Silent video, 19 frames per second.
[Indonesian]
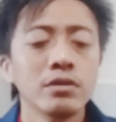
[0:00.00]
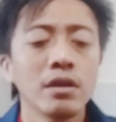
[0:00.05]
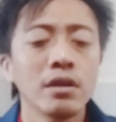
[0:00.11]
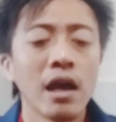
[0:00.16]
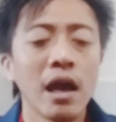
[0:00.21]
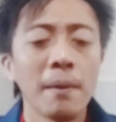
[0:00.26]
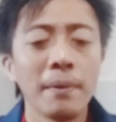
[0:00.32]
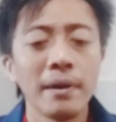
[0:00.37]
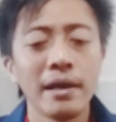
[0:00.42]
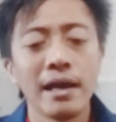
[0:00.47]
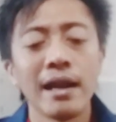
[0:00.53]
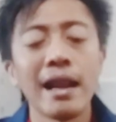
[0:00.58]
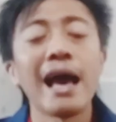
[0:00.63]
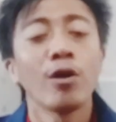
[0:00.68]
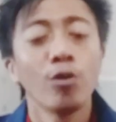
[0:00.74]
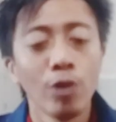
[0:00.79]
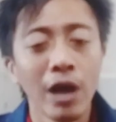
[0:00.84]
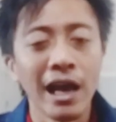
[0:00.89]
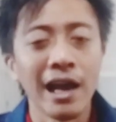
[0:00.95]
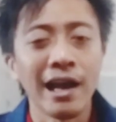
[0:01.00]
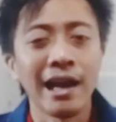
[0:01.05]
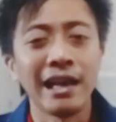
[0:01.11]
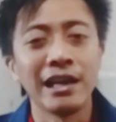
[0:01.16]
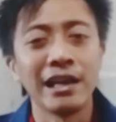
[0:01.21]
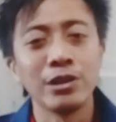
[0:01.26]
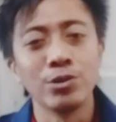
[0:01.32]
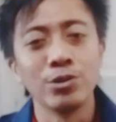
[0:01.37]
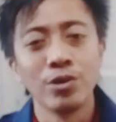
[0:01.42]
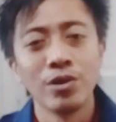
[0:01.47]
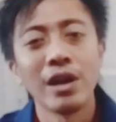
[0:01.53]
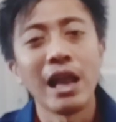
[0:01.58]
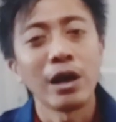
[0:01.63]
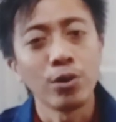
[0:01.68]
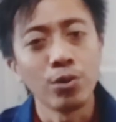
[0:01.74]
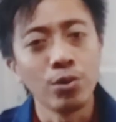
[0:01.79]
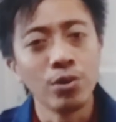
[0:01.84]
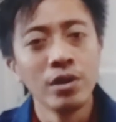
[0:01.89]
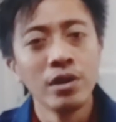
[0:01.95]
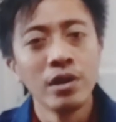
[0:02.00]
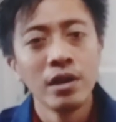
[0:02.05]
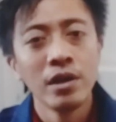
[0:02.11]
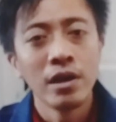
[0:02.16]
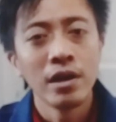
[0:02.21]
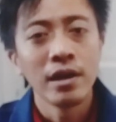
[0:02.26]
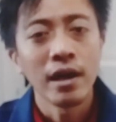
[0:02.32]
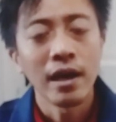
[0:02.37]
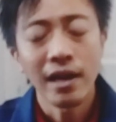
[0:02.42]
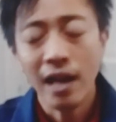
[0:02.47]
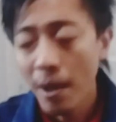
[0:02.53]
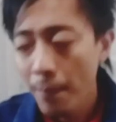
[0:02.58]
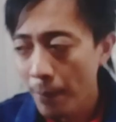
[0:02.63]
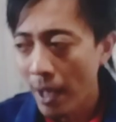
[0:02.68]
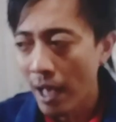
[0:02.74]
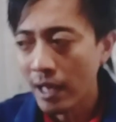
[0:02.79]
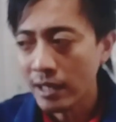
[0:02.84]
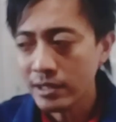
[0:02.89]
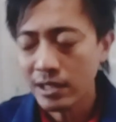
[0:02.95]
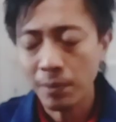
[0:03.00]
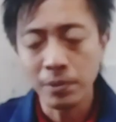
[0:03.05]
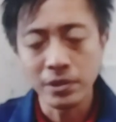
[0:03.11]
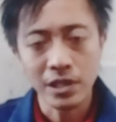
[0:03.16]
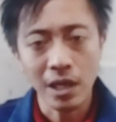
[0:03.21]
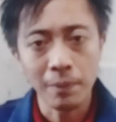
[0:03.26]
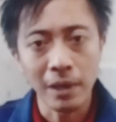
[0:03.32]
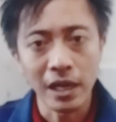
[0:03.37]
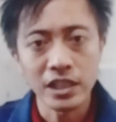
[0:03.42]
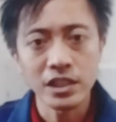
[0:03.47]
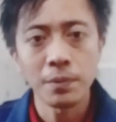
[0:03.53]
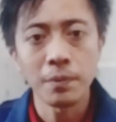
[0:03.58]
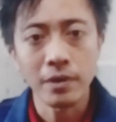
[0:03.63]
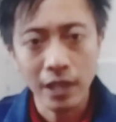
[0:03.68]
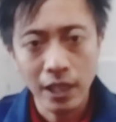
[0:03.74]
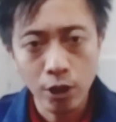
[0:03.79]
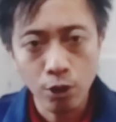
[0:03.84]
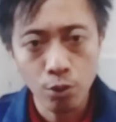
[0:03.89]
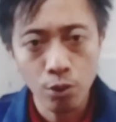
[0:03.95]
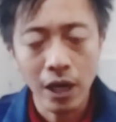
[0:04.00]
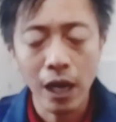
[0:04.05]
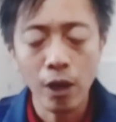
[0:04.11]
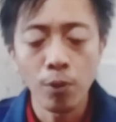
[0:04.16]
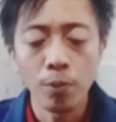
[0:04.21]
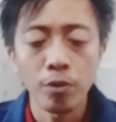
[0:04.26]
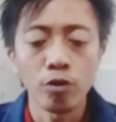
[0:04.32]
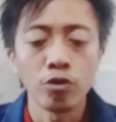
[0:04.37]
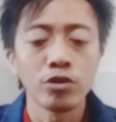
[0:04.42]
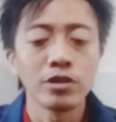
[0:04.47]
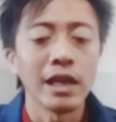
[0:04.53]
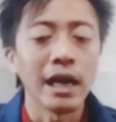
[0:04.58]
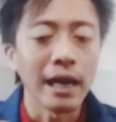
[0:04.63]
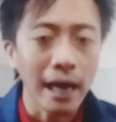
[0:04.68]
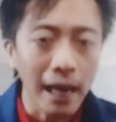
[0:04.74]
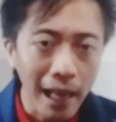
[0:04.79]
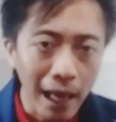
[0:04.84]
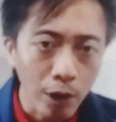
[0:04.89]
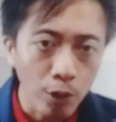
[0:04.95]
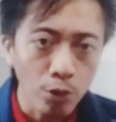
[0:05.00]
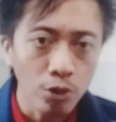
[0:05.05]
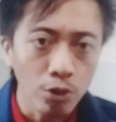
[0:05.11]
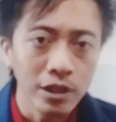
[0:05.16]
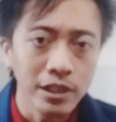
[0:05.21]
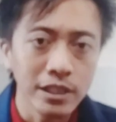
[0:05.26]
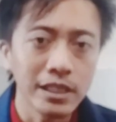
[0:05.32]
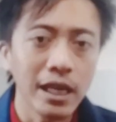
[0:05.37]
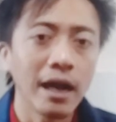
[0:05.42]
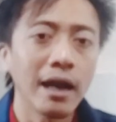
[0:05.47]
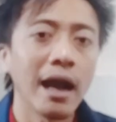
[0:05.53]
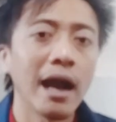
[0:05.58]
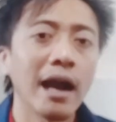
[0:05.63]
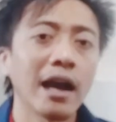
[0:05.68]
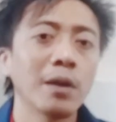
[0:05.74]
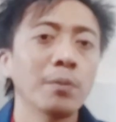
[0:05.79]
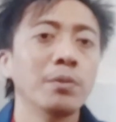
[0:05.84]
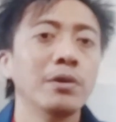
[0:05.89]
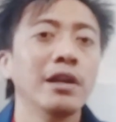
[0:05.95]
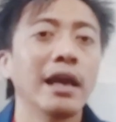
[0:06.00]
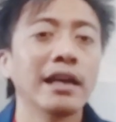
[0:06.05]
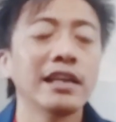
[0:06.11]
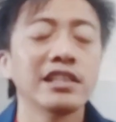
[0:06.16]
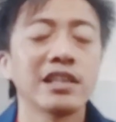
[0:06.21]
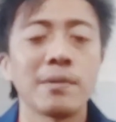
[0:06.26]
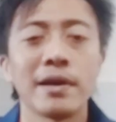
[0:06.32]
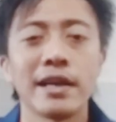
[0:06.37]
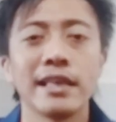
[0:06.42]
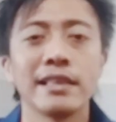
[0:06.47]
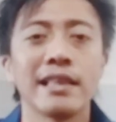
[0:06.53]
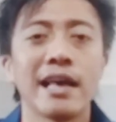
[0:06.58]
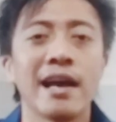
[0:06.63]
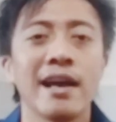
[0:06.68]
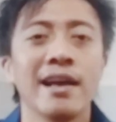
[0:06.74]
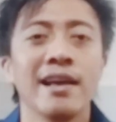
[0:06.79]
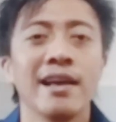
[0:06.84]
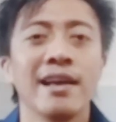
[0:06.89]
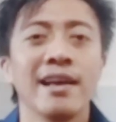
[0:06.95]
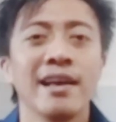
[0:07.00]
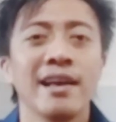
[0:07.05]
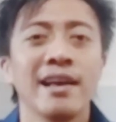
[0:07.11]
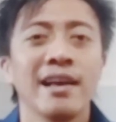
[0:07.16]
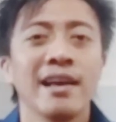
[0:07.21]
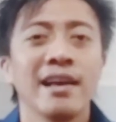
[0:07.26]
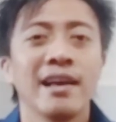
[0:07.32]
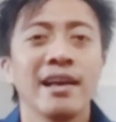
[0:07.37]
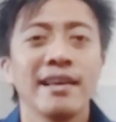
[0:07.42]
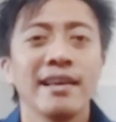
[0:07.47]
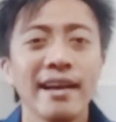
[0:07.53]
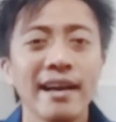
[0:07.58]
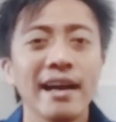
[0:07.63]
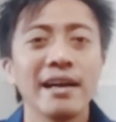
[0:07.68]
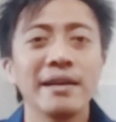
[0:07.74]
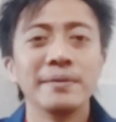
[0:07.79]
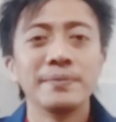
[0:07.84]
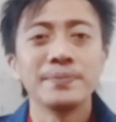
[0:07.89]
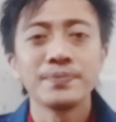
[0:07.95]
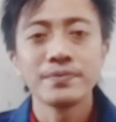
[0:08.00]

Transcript: apa ya laku lah kayak gitu laku kenapa saya bisa bilang seperti itu kalau produknya nggak laku dia nggak akan beli lagi sama kita ya nggak